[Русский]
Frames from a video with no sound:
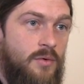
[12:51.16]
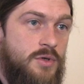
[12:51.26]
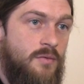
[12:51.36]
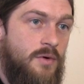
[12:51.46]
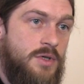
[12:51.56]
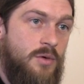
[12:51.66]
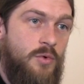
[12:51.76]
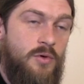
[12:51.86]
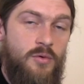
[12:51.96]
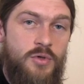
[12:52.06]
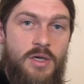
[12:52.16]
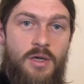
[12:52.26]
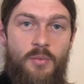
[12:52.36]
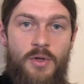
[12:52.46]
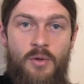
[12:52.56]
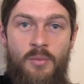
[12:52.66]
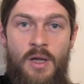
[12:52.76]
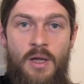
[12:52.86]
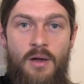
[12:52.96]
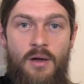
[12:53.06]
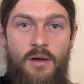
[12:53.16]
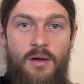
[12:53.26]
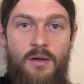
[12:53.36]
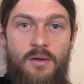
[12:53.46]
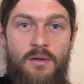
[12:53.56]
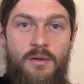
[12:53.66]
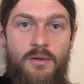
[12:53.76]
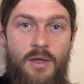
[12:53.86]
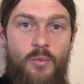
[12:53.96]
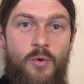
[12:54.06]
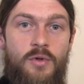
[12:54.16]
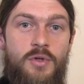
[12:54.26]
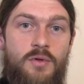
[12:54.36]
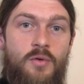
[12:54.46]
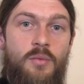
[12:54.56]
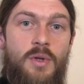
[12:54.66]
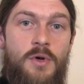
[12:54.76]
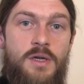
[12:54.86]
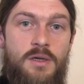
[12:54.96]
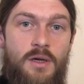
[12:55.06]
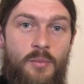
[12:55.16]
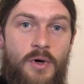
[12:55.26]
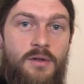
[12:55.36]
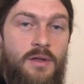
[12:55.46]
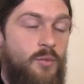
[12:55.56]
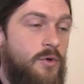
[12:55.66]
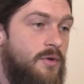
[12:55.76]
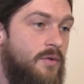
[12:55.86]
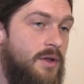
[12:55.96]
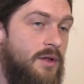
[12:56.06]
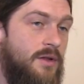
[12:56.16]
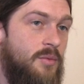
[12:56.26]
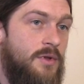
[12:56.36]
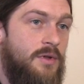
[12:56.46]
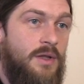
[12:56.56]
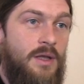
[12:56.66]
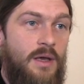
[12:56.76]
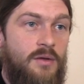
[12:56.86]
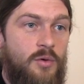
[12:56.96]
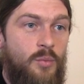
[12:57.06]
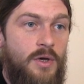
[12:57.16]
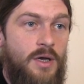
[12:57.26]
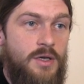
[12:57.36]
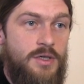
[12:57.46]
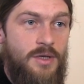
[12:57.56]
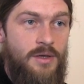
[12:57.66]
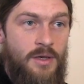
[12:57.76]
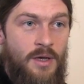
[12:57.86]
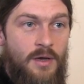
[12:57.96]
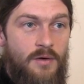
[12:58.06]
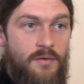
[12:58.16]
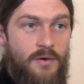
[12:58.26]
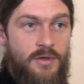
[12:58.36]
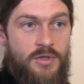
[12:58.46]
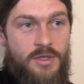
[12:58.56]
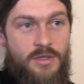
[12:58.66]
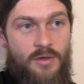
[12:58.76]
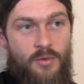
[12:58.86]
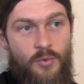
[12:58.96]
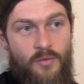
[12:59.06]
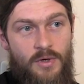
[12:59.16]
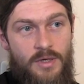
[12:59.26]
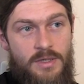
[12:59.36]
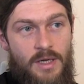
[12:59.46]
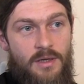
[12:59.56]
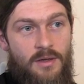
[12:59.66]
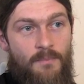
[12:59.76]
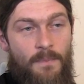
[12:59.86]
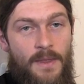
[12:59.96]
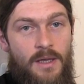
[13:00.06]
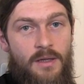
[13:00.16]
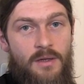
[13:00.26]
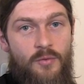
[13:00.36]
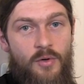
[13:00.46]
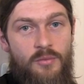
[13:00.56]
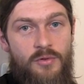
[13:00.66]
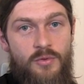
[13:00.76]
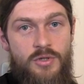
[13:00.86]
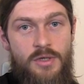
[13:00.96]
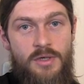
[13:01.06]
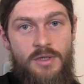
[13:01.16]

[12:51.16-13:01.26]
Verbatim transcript: очень важных богослужениях. Потом, дай Бог, доживем до праздника Пасхи, будет Светлая Седмица. Это такие особые, конечно, дни в жизни любого христианина, и ни в коем коем случае